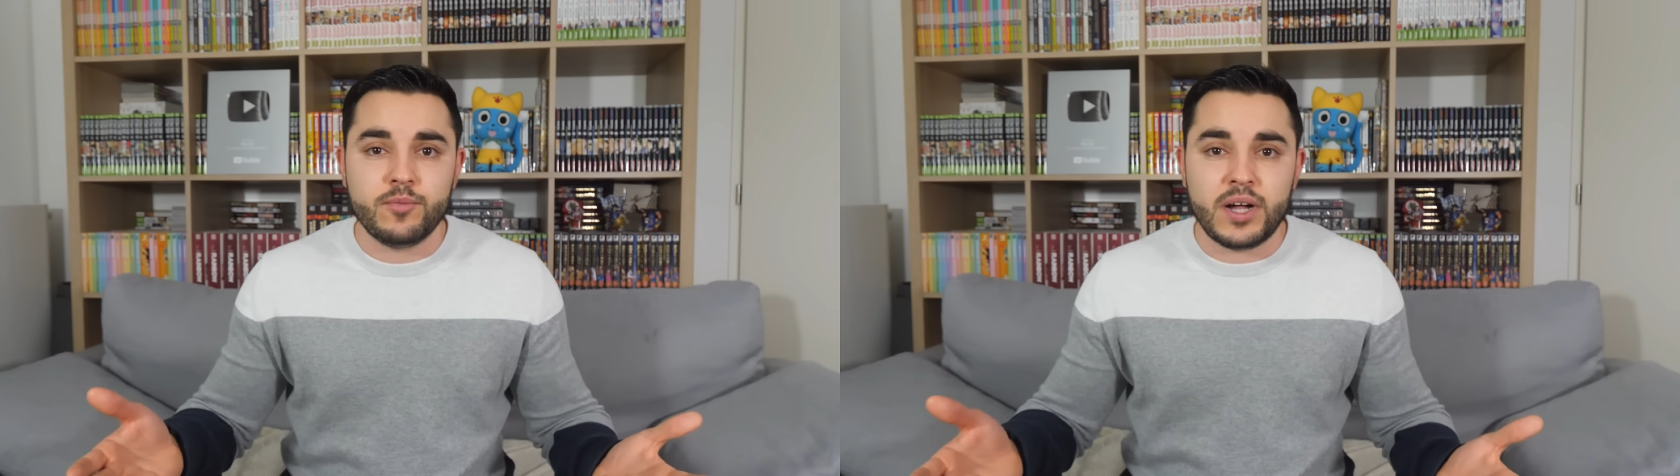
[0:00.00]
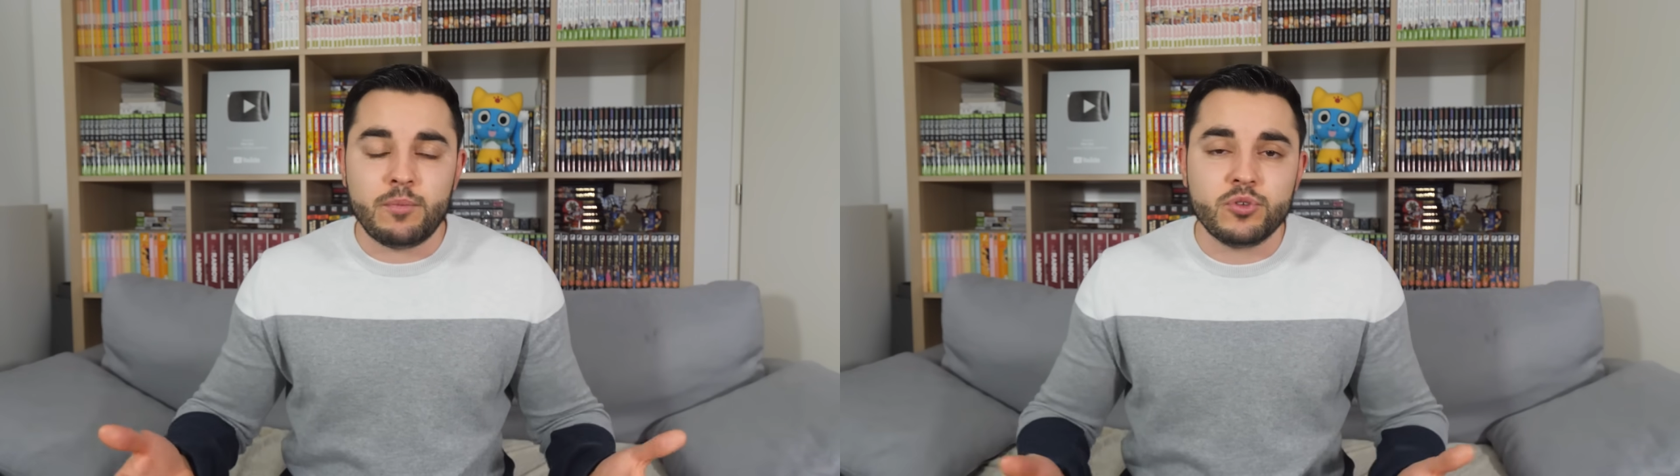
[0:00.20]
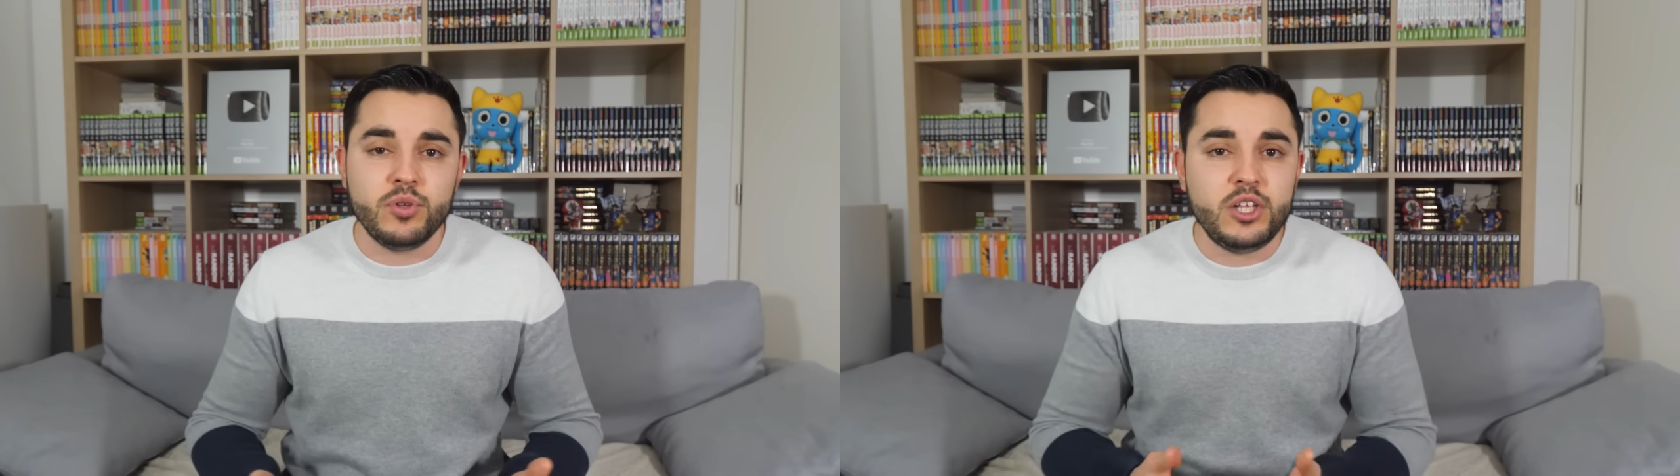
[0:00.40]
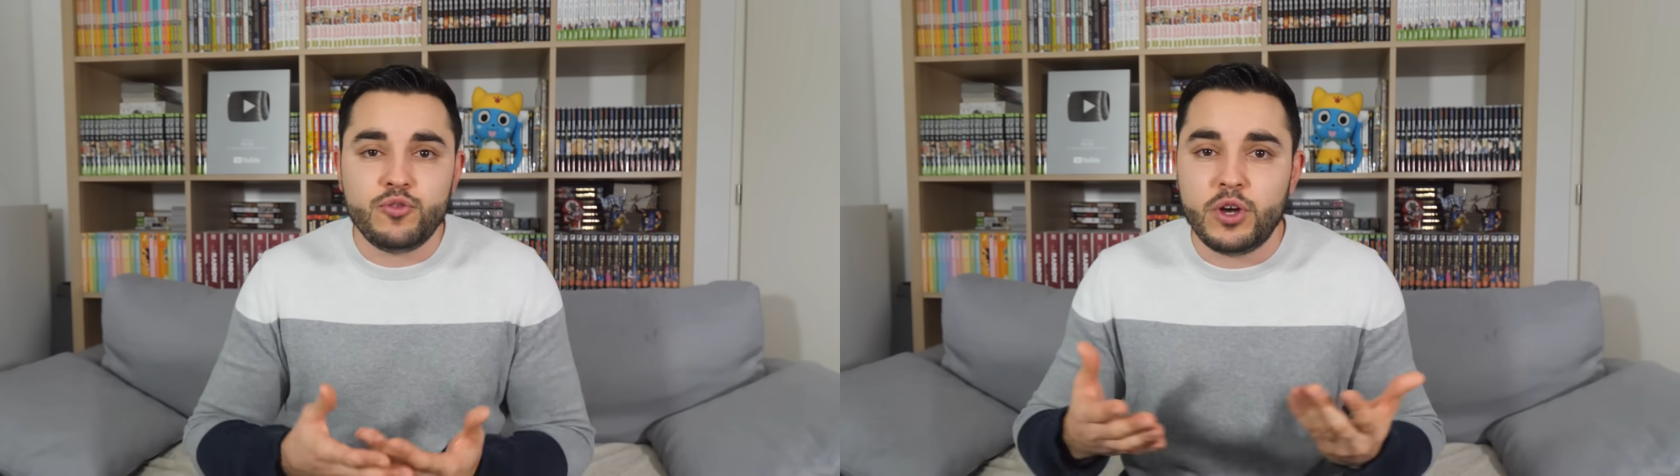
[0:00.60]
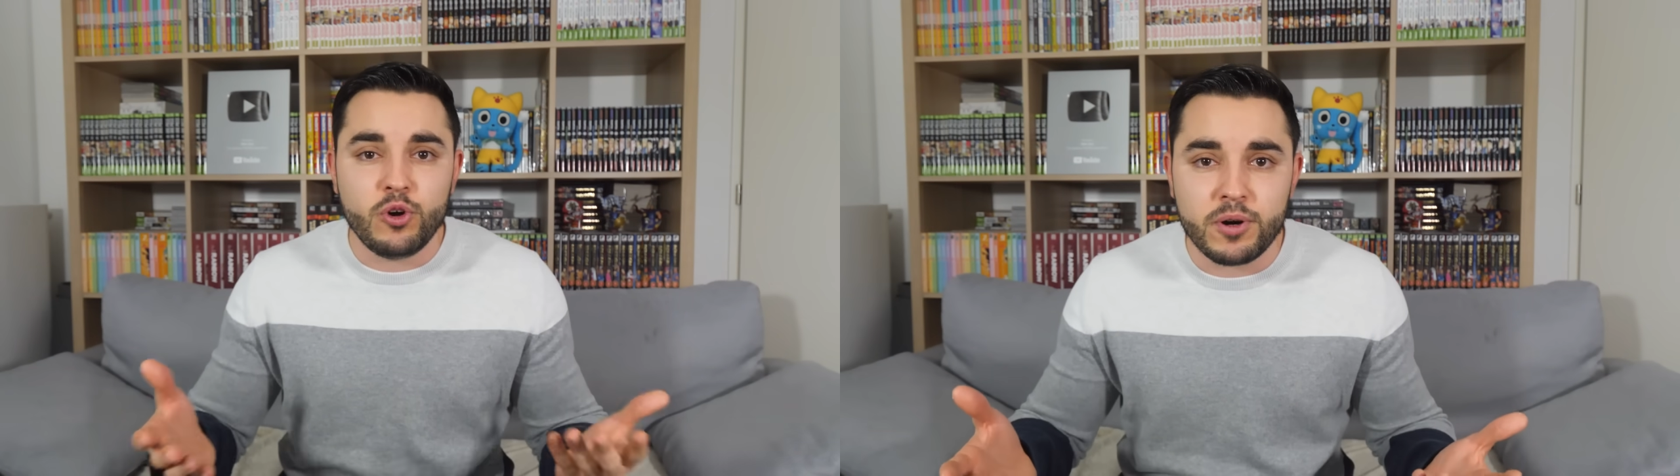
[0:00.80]
À un moment donné, tu
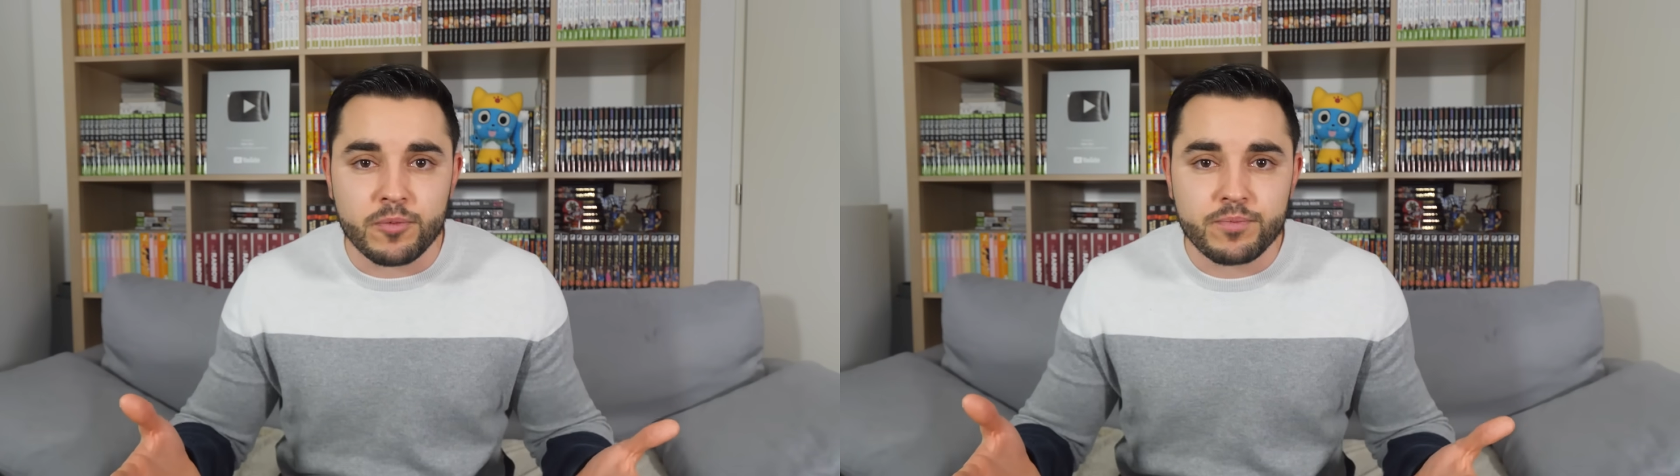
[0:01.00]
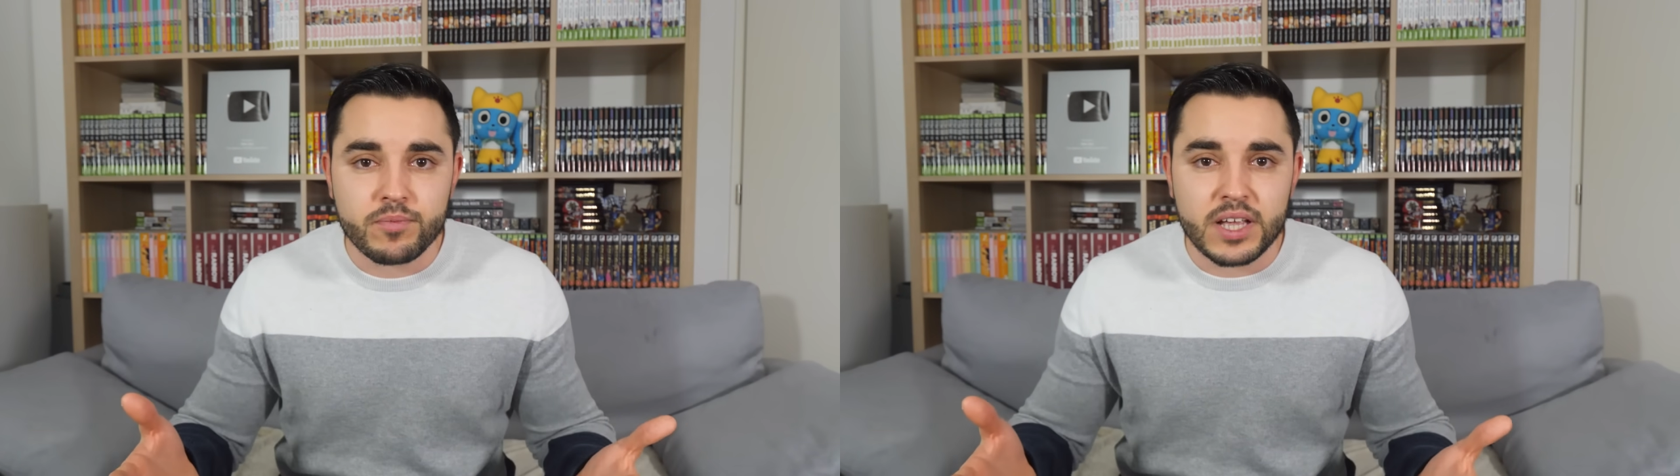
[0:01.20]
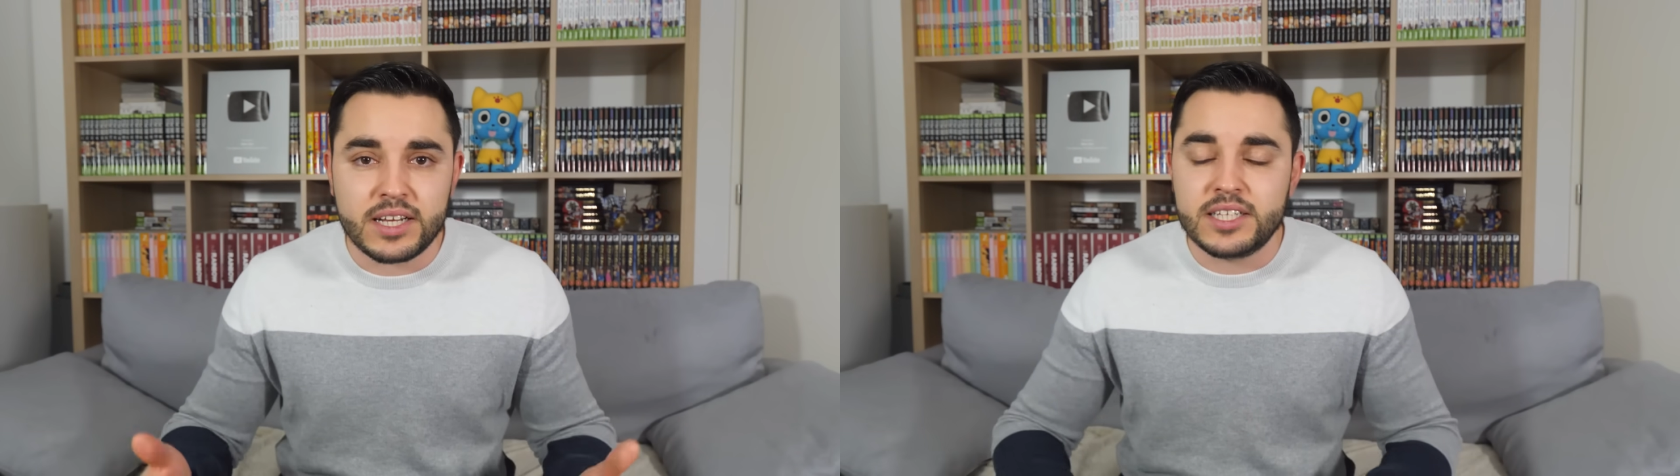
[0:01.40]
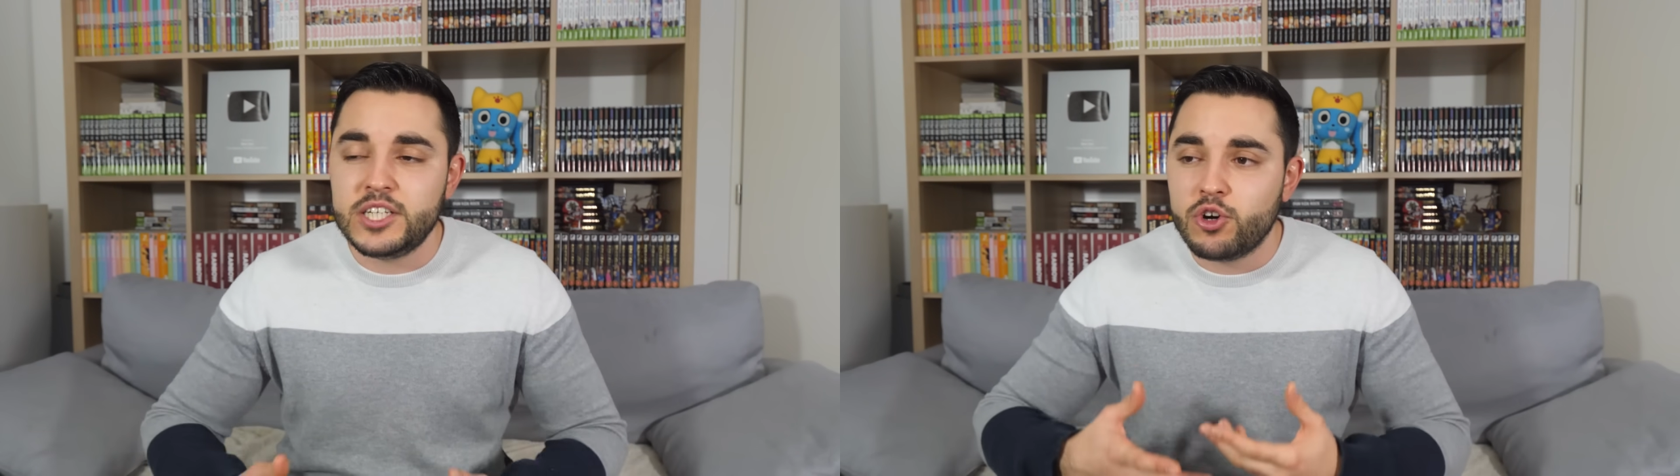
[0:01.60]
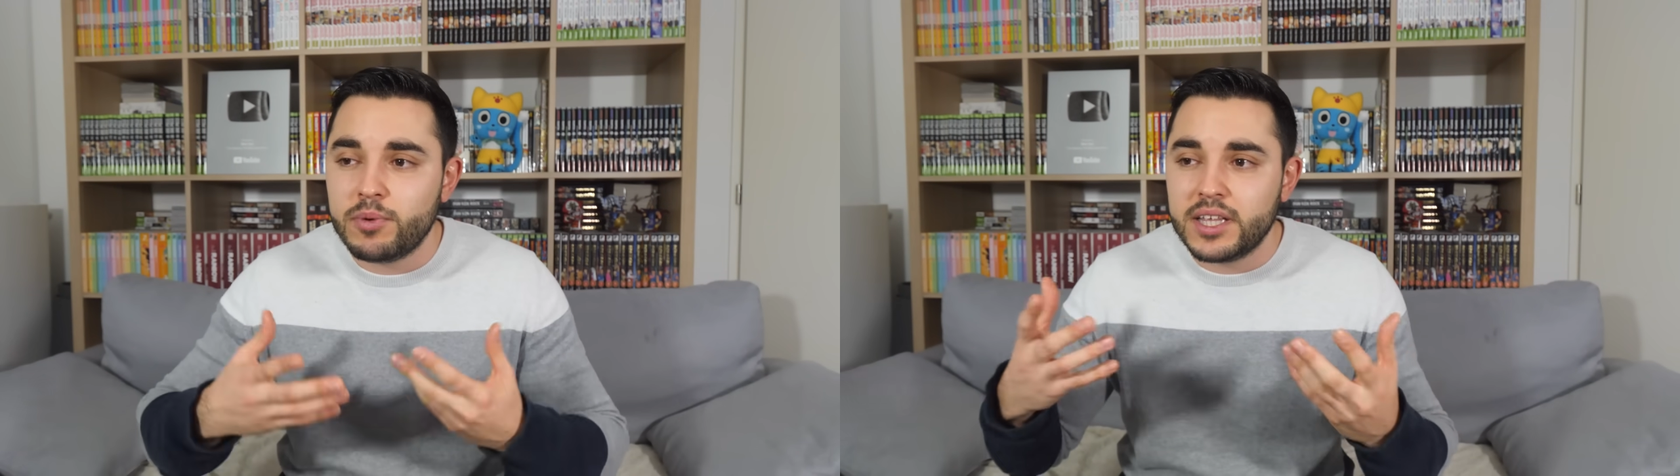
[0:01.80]
fais comment
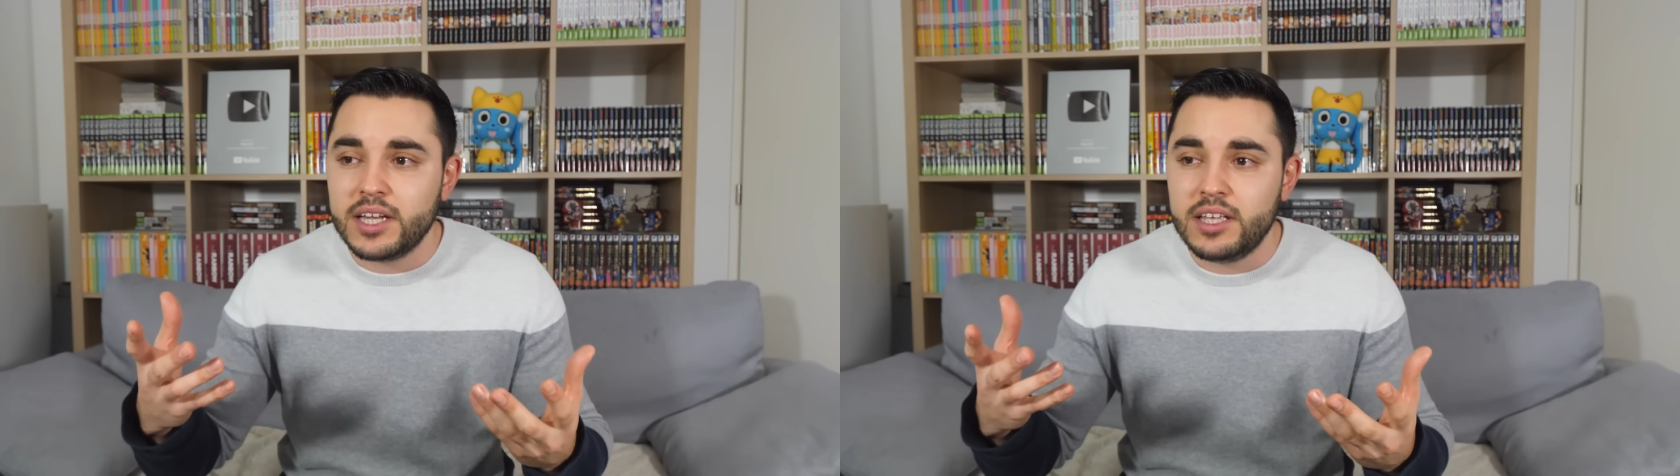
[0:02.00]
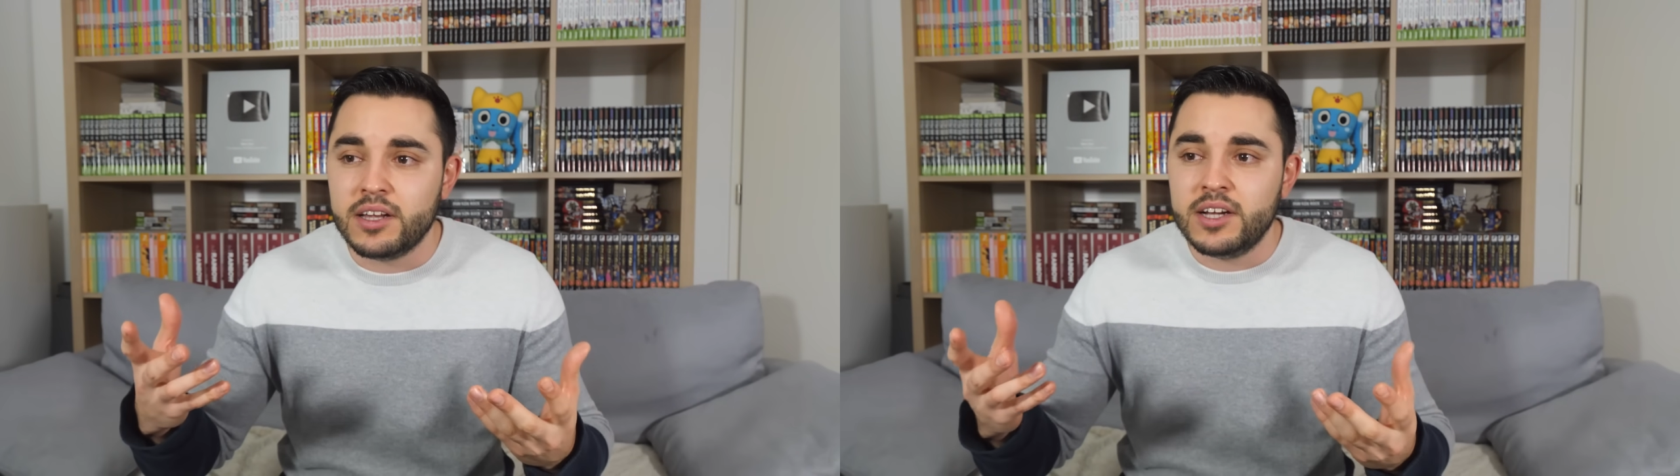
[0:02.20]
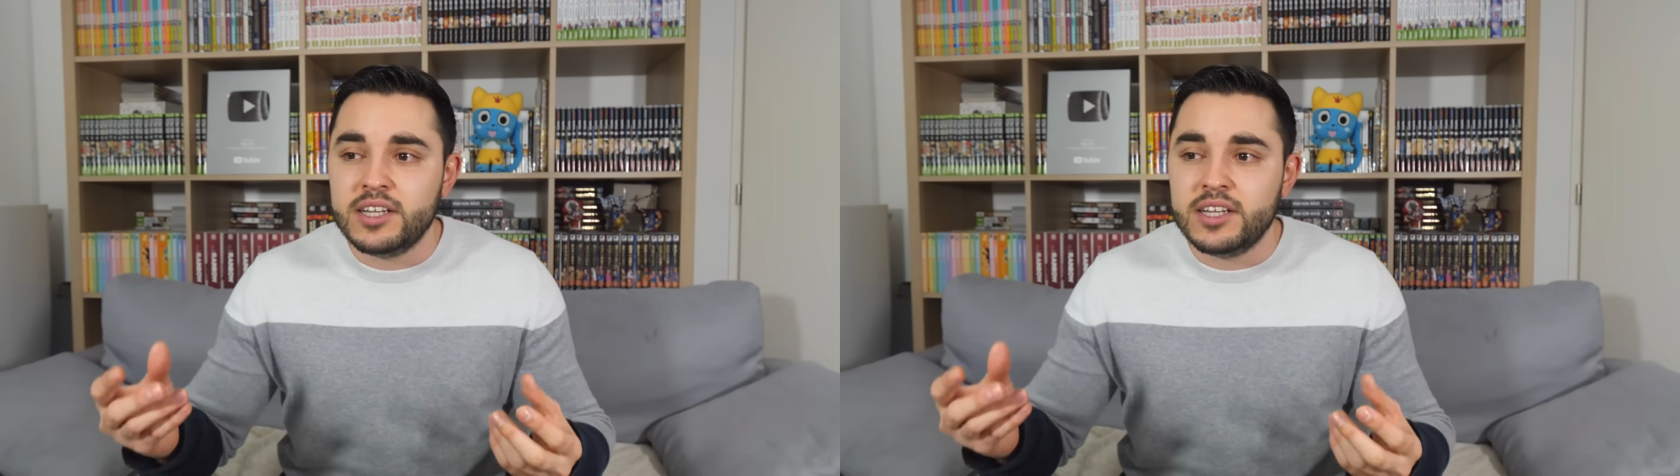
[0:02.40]
Atlético Madrid,